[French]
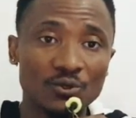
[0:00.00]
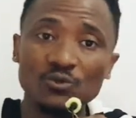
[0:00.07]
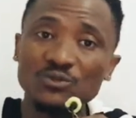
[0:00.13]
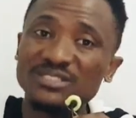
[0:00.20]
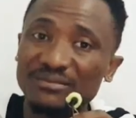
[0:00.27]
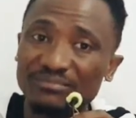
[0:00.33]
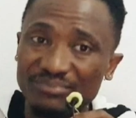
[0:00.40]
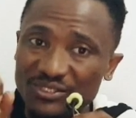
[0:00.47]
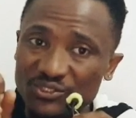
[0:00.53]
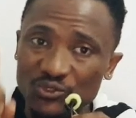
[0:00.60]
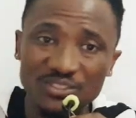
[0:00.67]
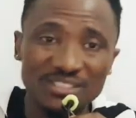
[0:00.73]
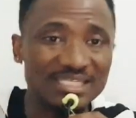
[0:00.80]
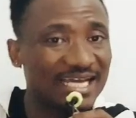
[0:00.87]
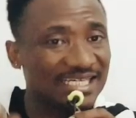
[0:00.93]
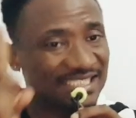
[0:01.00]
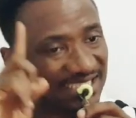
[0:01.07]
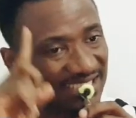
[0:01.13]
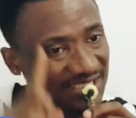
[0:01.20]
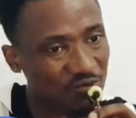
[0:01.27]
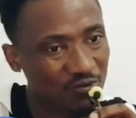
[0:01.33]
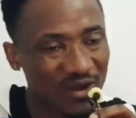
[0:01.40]
Ou c'est prison qu'il a
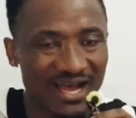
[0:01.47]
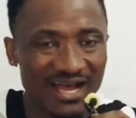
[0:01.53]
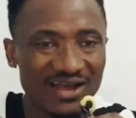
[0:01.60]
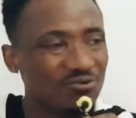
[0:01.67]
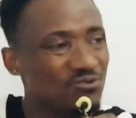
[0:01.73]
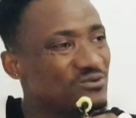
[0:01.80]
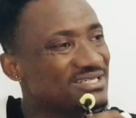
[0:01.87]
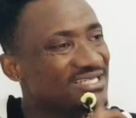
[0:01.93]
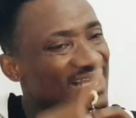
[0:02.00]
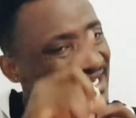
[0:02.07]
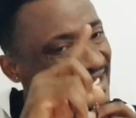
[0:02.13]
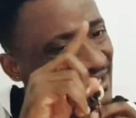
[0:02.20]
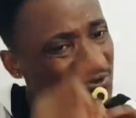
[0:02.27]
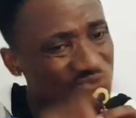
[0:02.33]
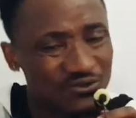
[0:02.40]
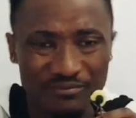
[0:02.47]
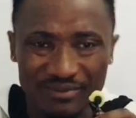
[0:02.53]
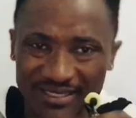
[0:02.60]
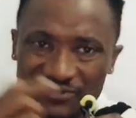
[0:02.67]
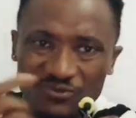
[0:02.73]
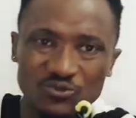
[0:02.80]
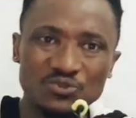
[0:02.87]
changé. il y a qui se
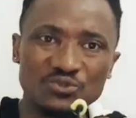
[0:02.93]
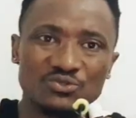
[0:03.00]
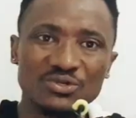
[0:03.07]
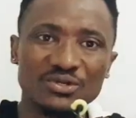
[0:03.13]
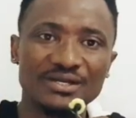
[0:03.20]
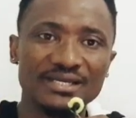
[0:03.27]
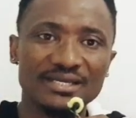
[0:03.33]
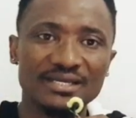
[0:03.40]
passe au juste.